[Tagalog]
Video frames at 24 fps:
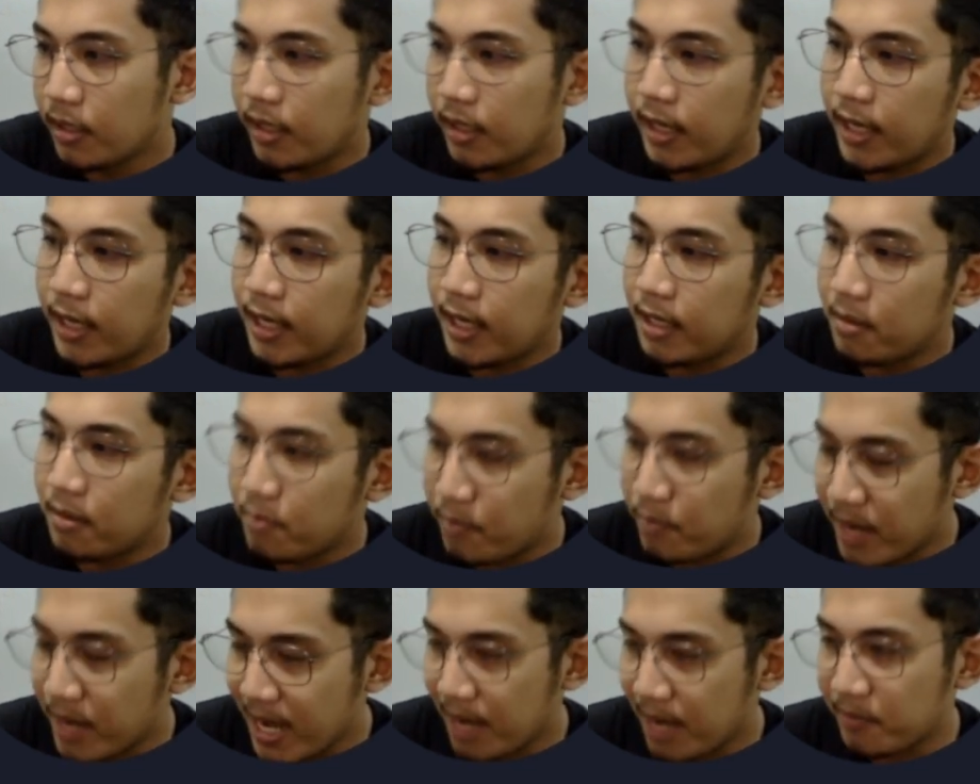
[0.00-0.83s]
and
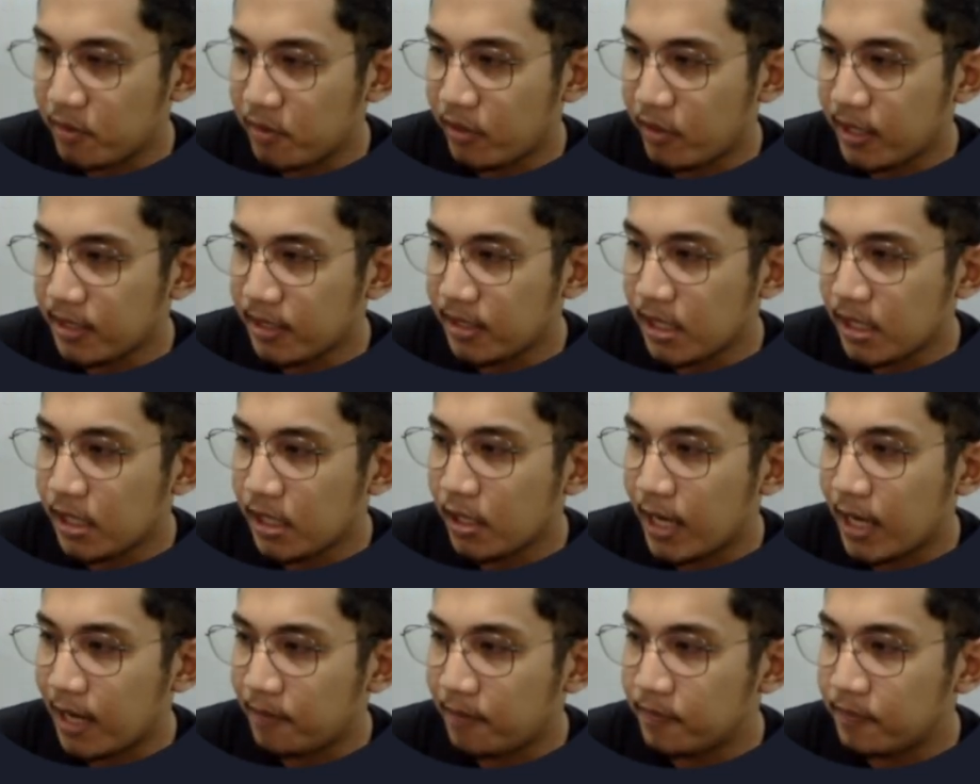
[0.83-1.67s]
bam, you can see
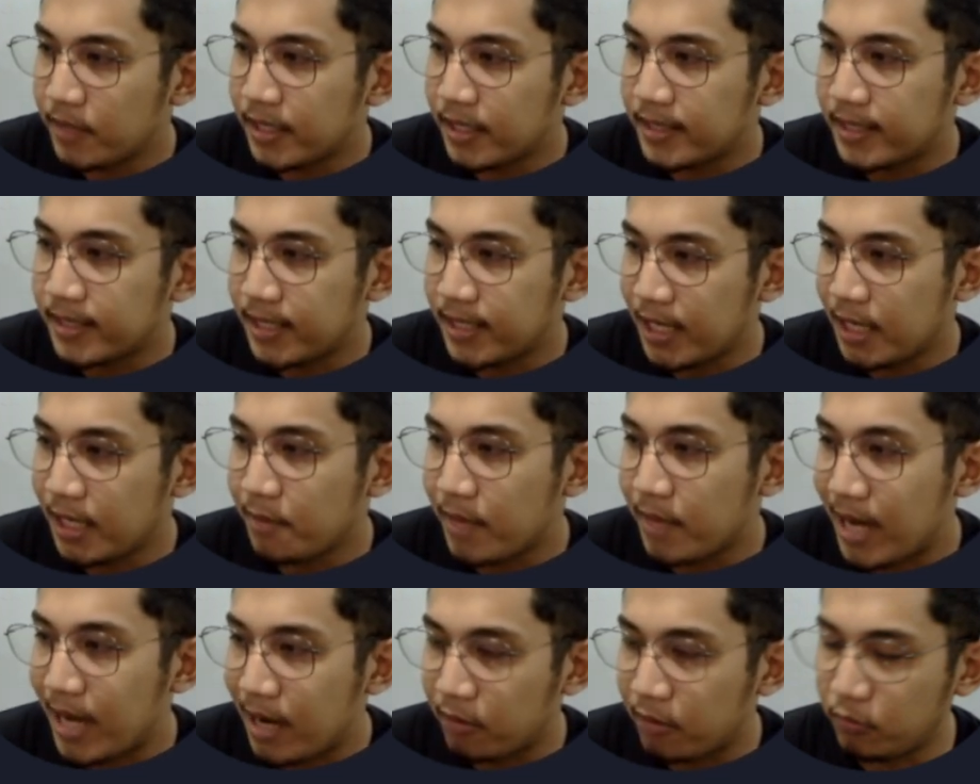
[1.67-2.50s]
you have the same
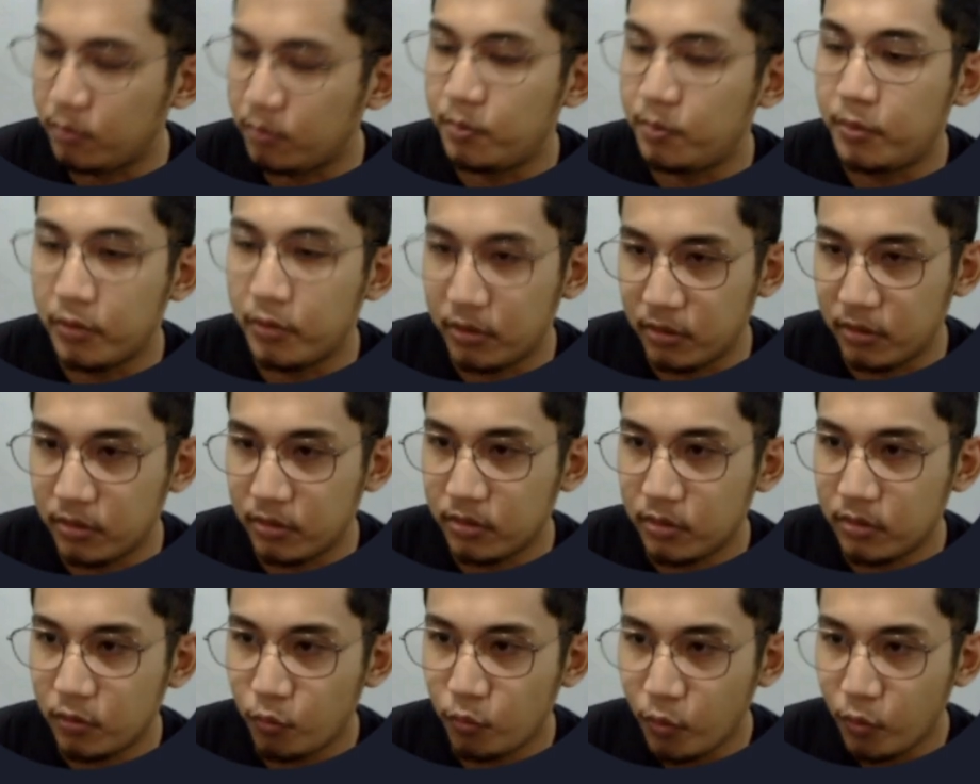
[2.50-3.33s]
output.
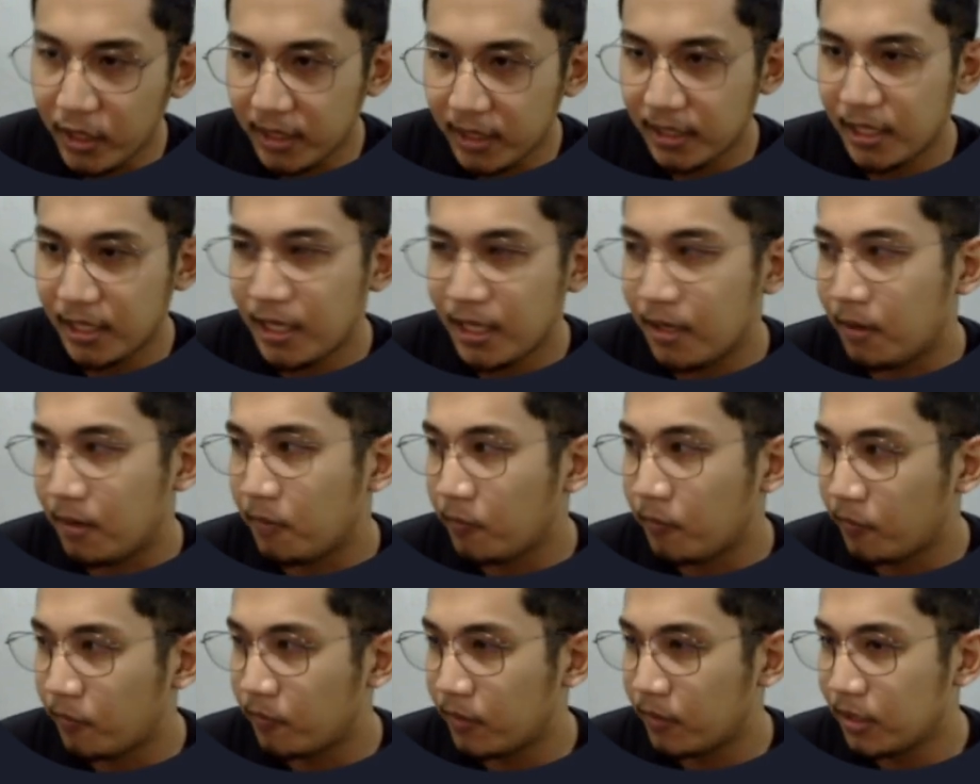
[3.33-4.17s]
So, what
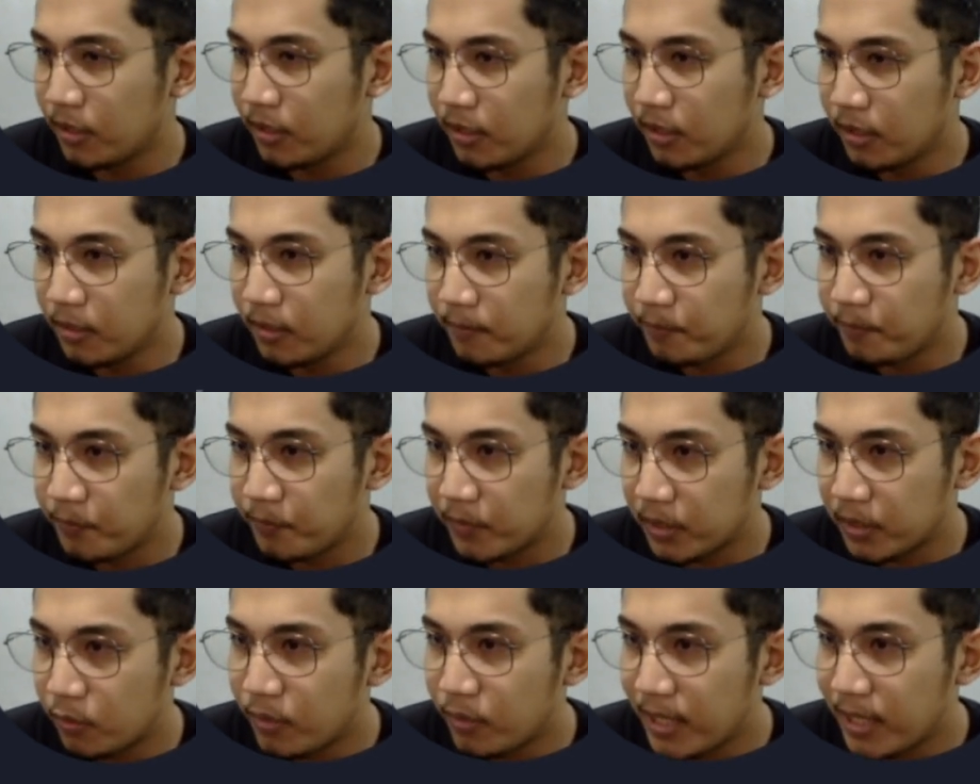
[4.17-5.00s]
if
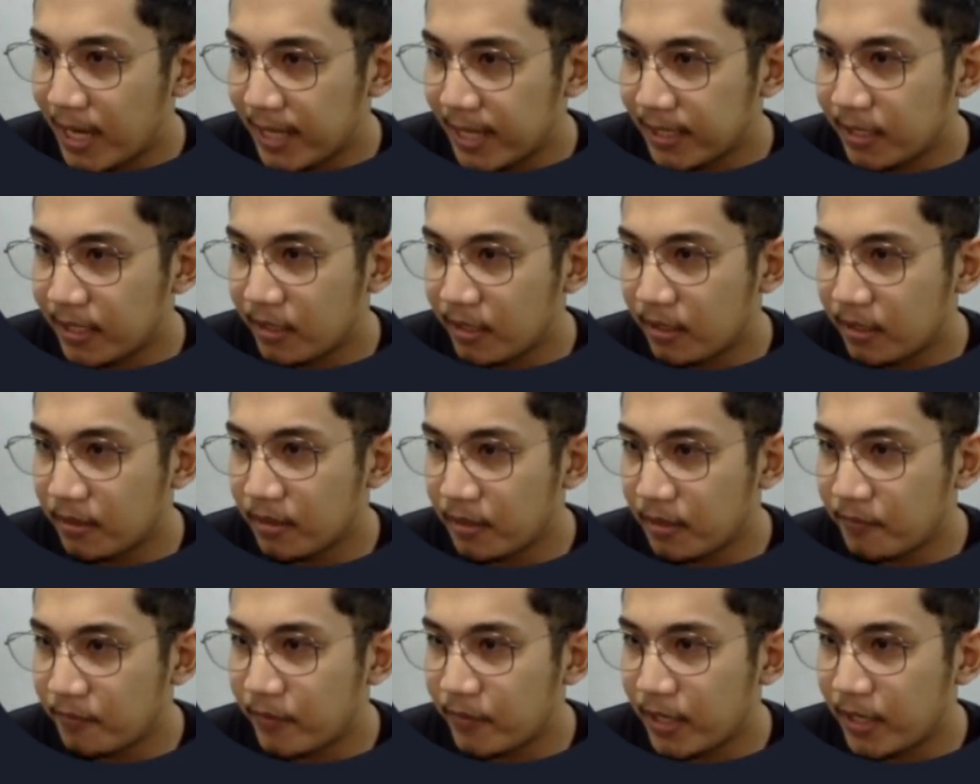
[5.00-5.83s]
you will add
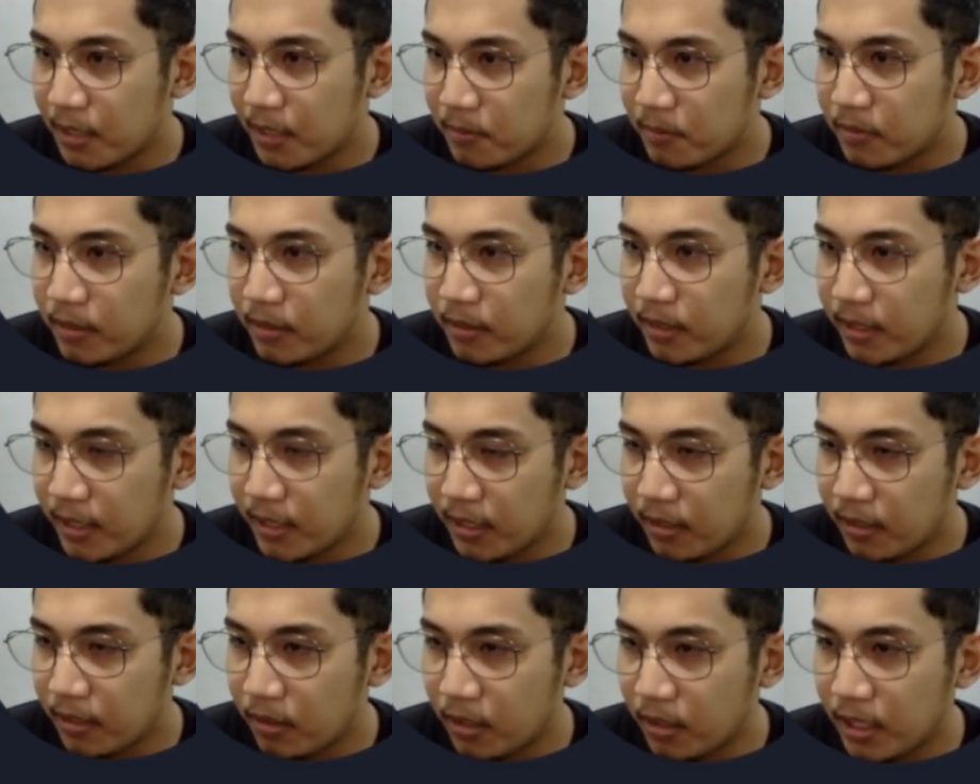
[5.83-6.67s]
another variable
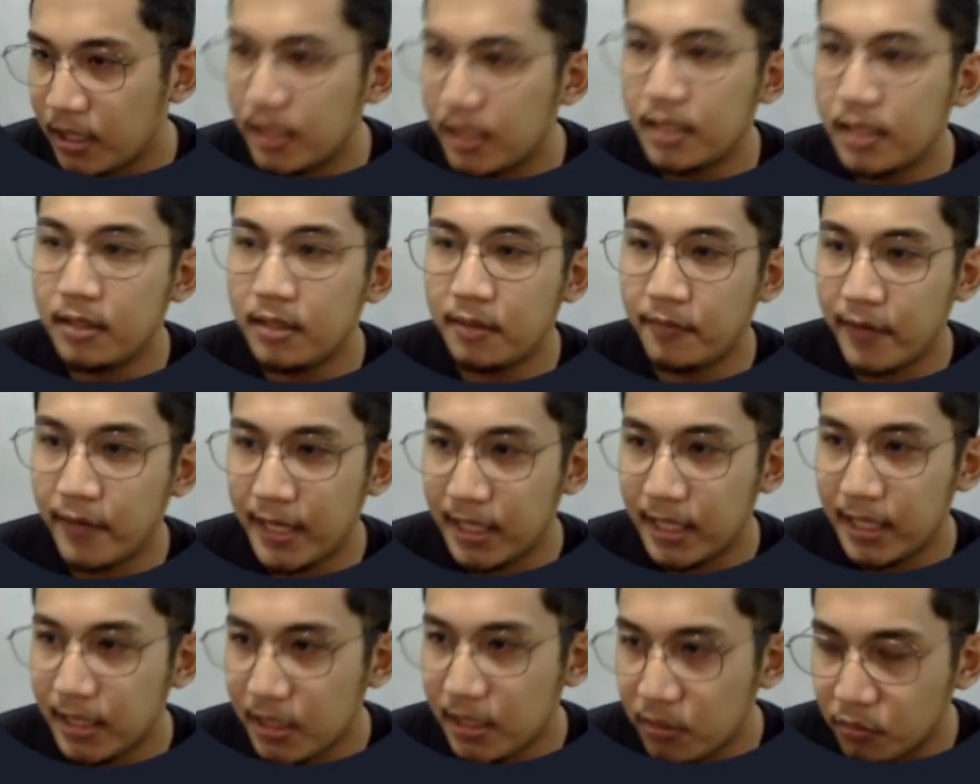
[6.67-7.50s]
here or another
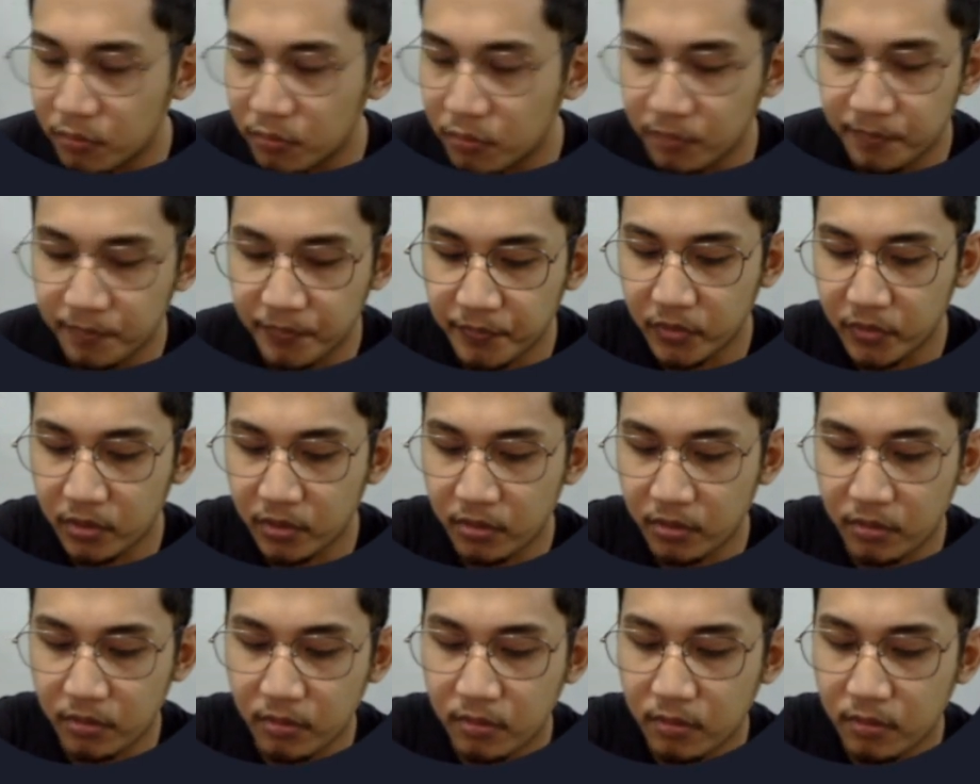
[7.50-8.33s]
value?
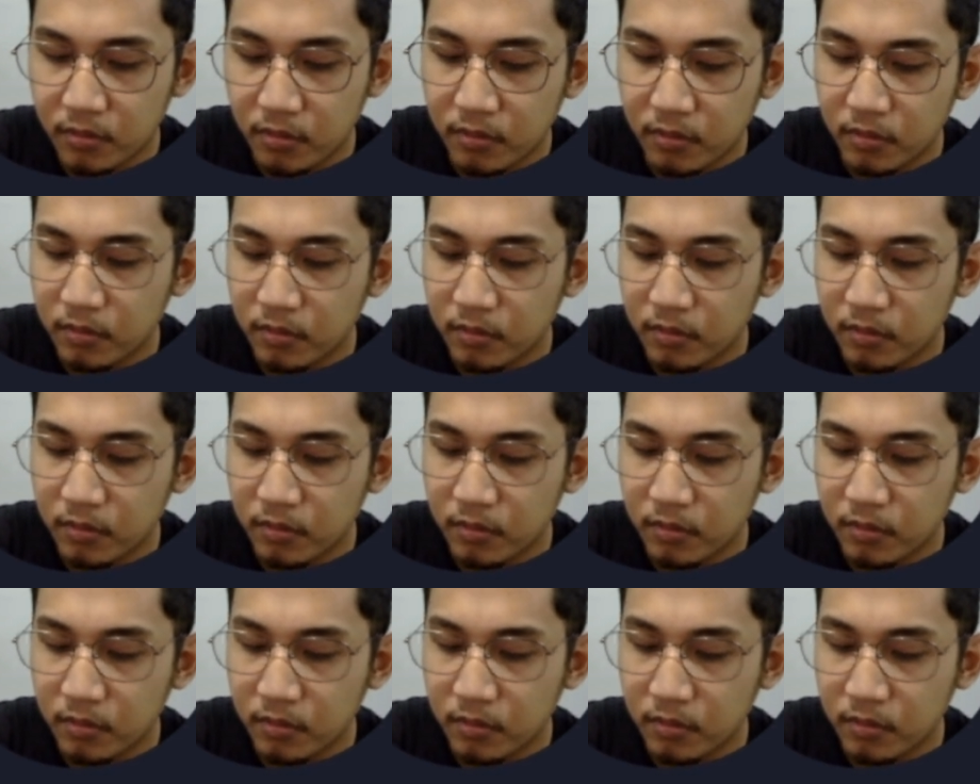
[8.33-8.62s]
So,